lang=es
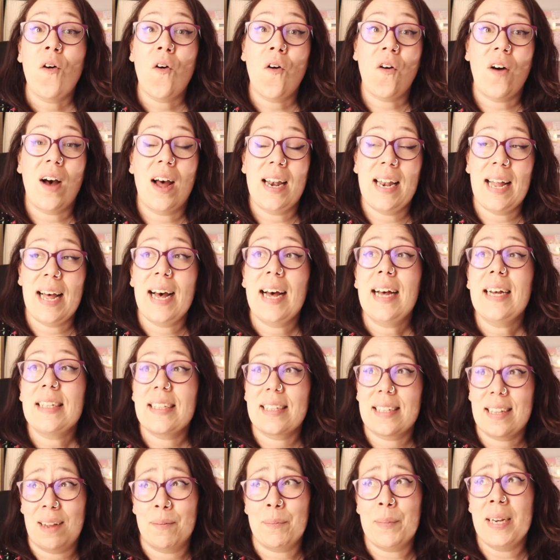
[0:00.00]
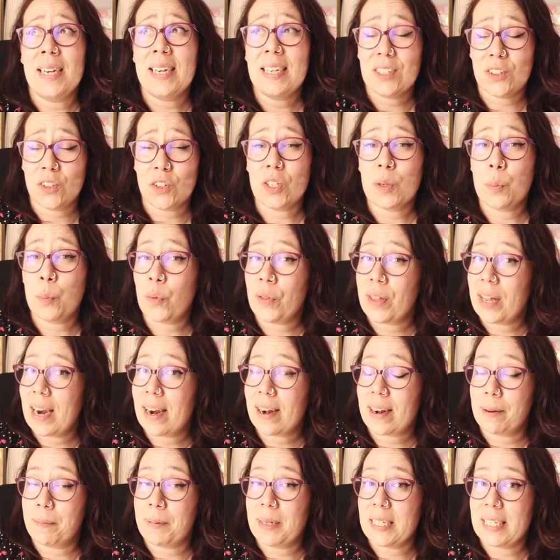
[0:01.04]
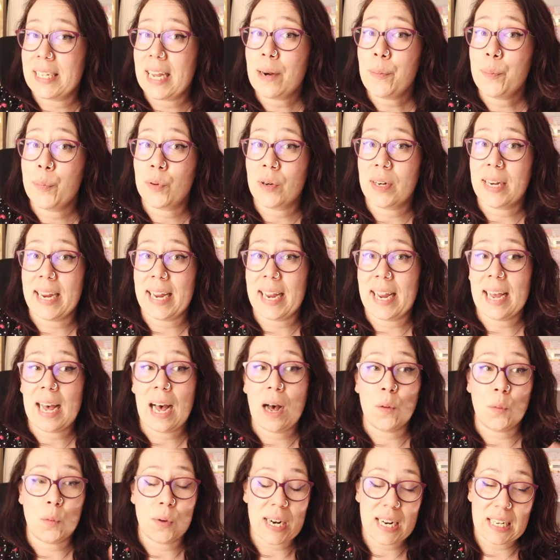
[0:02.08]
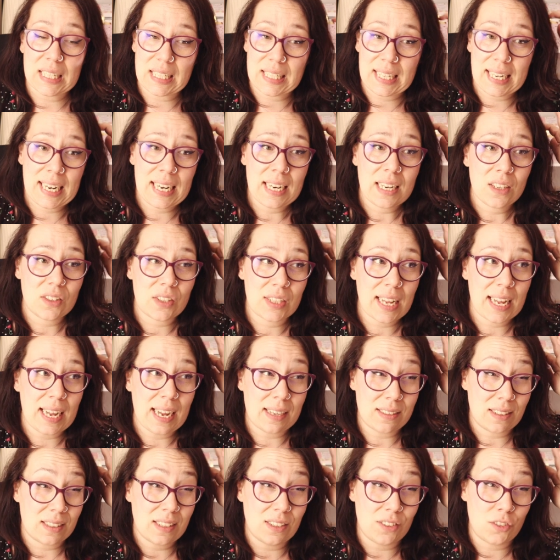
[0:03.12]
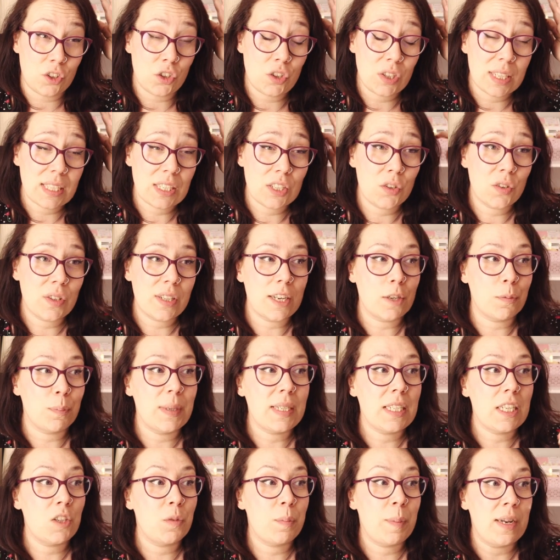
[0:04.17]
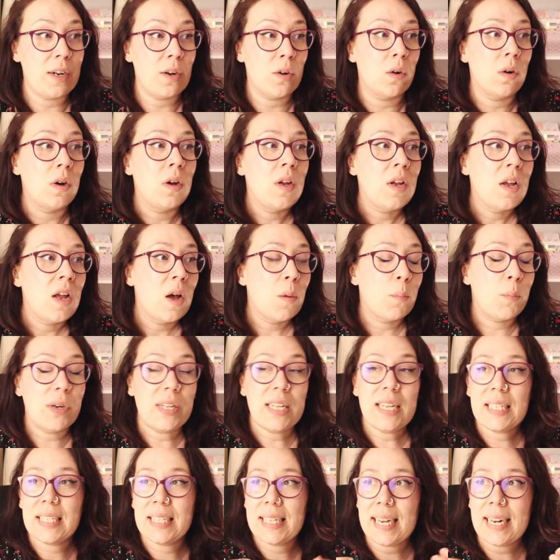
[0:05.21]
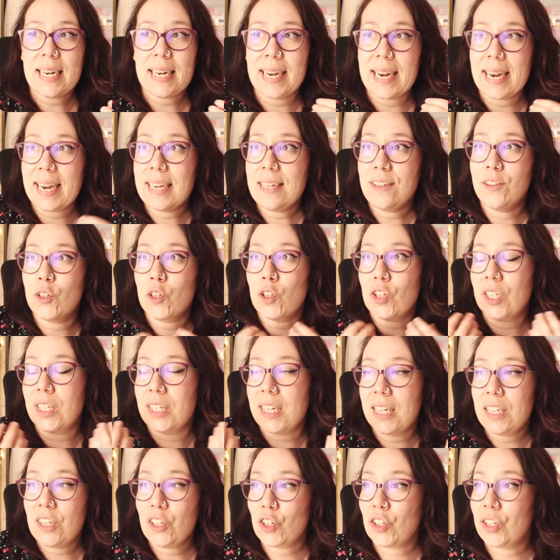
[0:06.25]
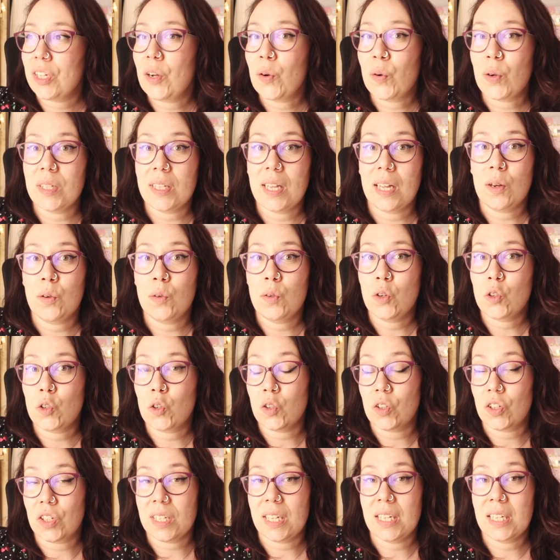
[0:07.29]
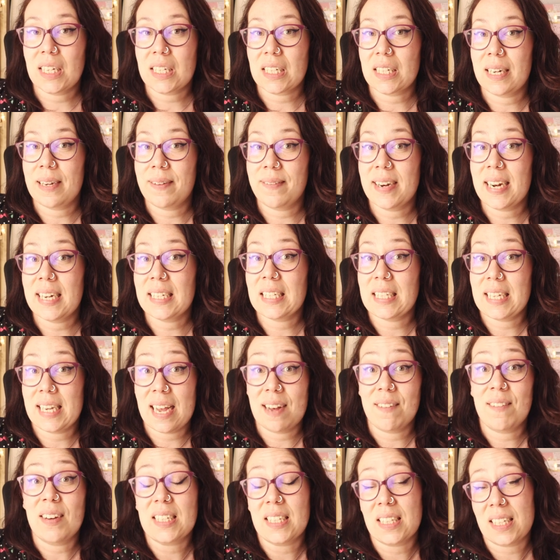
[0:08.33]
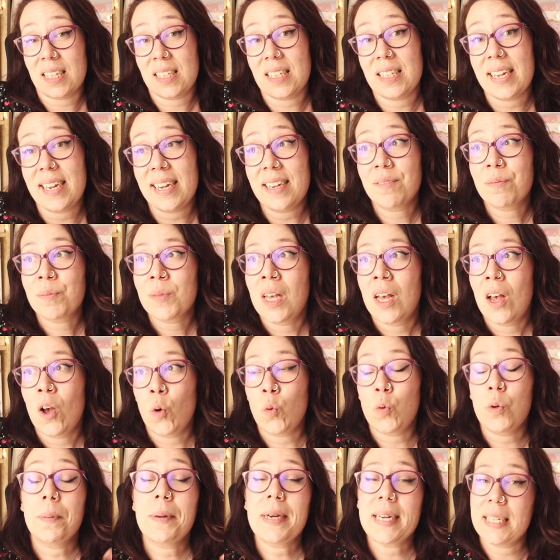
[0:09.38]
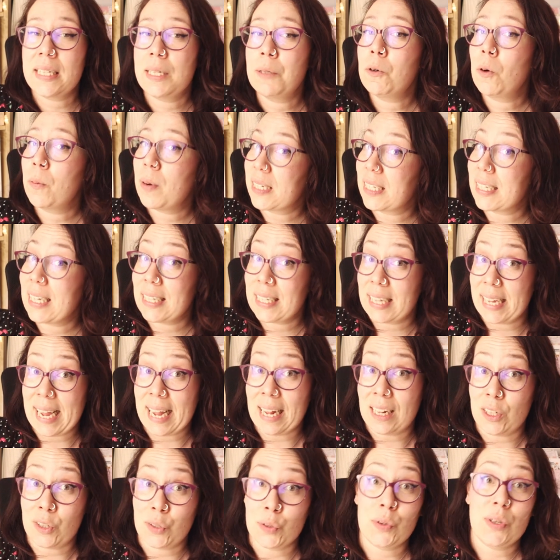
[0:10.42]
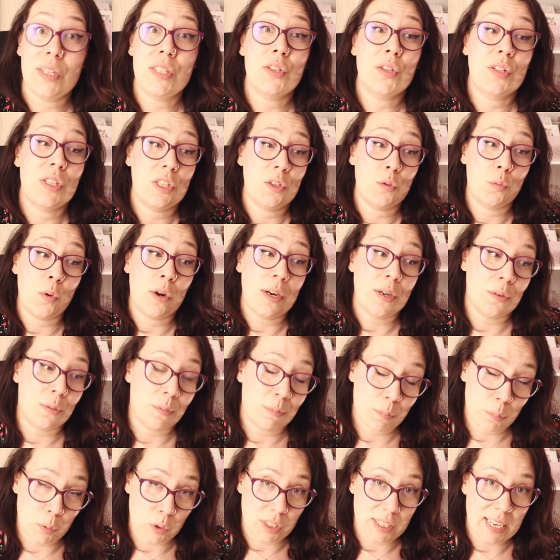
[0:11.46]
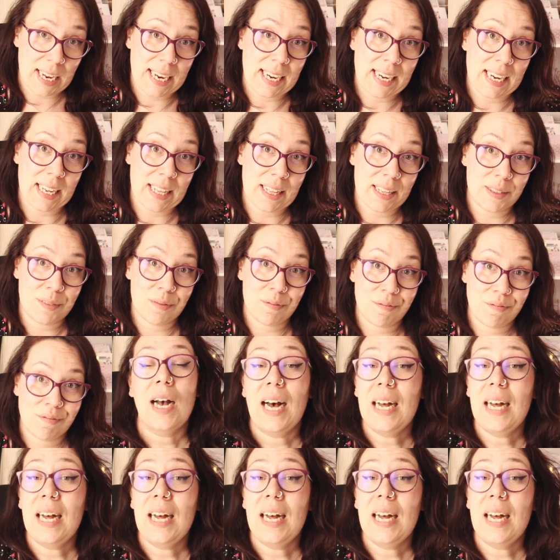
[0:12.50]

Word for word: Ojalá también que esto se pudiera revisar, porque aún así, o sea, yo sé que son tres meses, pero puede ser que 250 euros o 200 libras sea bastante, un objetivo bastante alto. Entonces, bueno, pues ahí queda.